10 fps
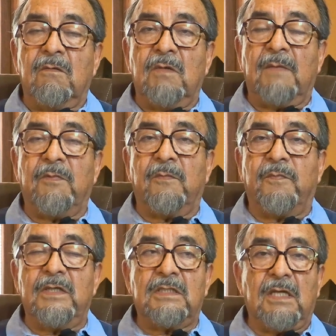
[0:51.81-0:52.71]
una
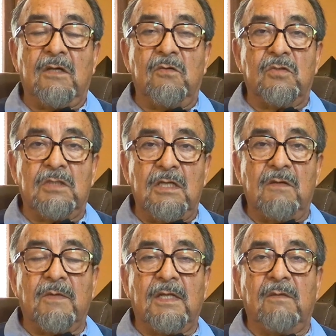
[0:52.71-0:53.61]
propuesta
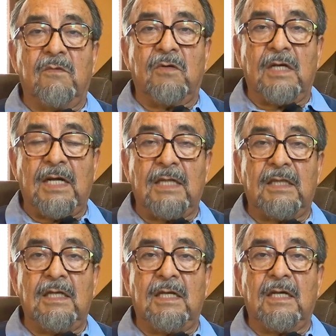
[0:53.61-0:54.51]
inclusiva,
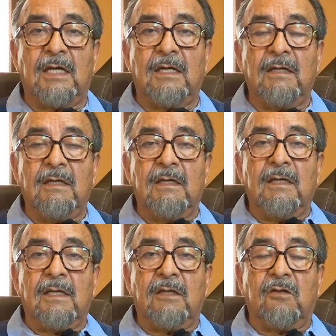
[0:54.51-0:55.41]
democrática,
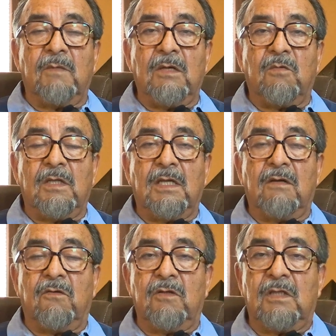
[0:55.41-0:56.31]
que tome en cuenta
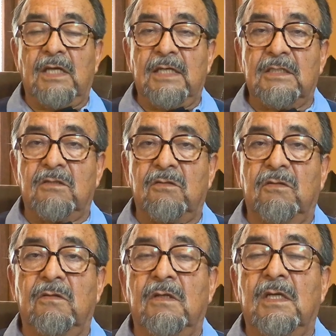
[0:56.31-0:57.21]
el
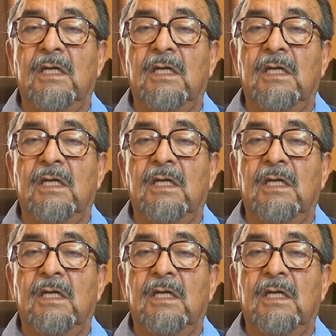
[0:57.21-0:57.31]
contexto,